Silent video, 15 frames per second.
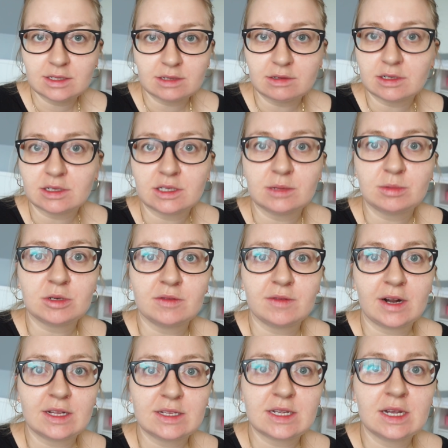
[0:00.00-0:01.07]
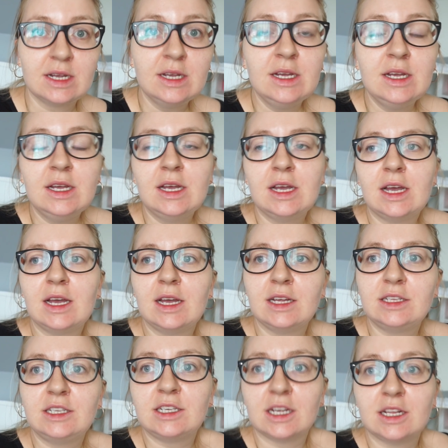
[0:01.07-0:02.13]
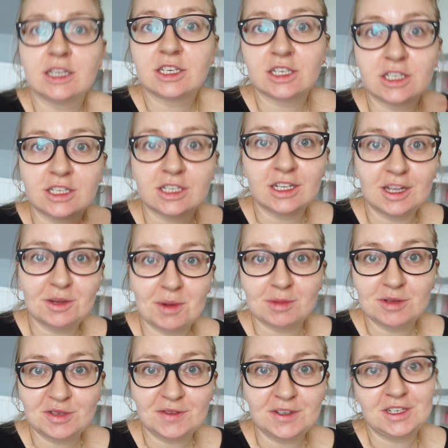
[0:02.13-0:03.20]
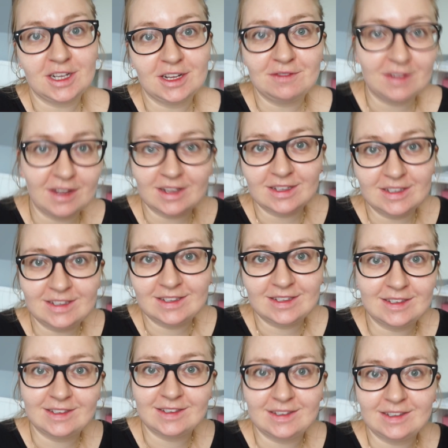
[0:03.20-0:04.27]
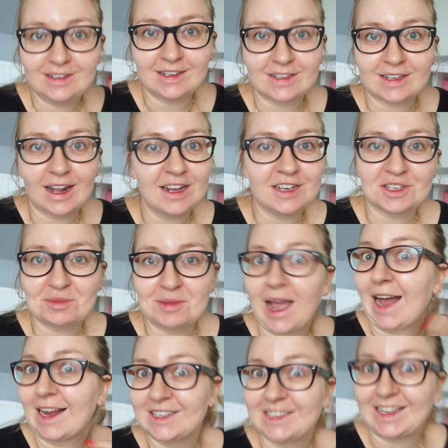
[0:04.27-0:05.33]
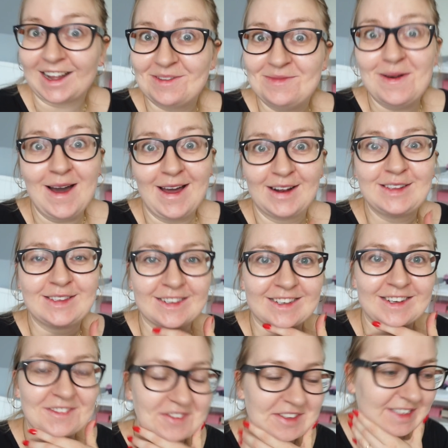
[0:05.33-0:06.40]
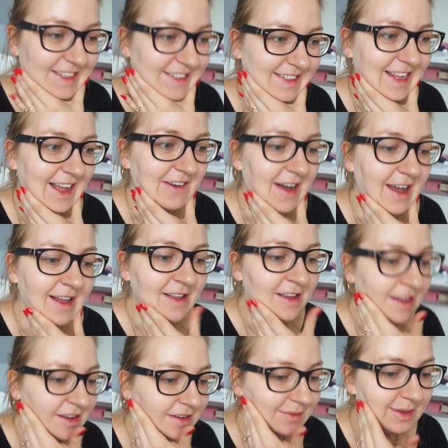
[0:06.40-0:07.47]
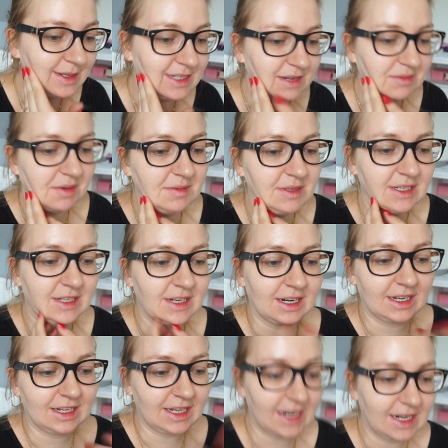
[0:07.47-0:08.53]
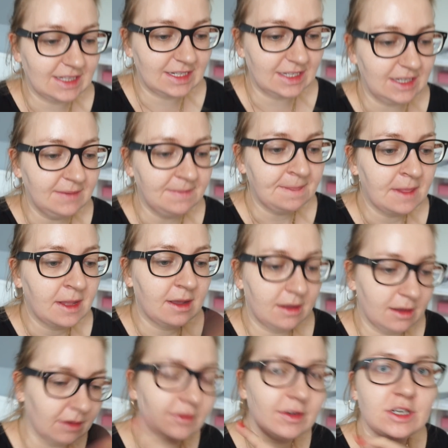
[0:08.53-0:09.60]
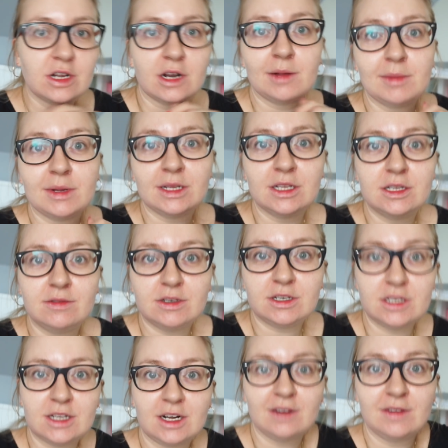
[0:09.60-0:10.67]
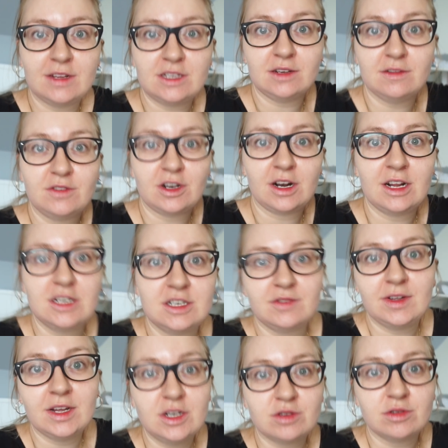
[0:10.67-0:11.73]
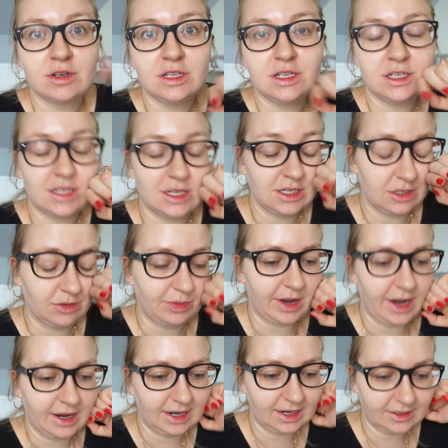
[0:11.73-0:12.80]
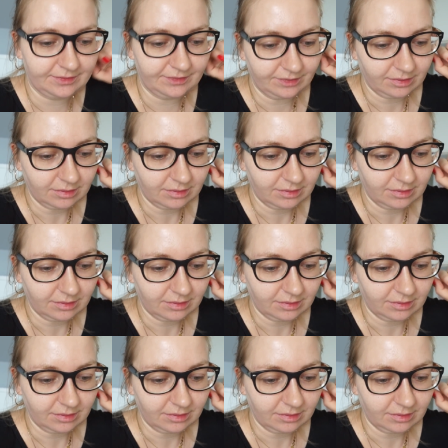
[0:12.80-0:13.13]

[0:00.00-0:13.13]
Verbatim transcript: Cały czas się przewraca. E, dzisiaj na szczęście nie mam ćwiczeń, więc nie zależy mi aż tak bardzo, żeby zasnęła, bo dzisiaj mam dzień regeneracji, a wieczorem będę ćwiczyć, ale wiecie, wczorajszy wieczór i dzisiejszy poranek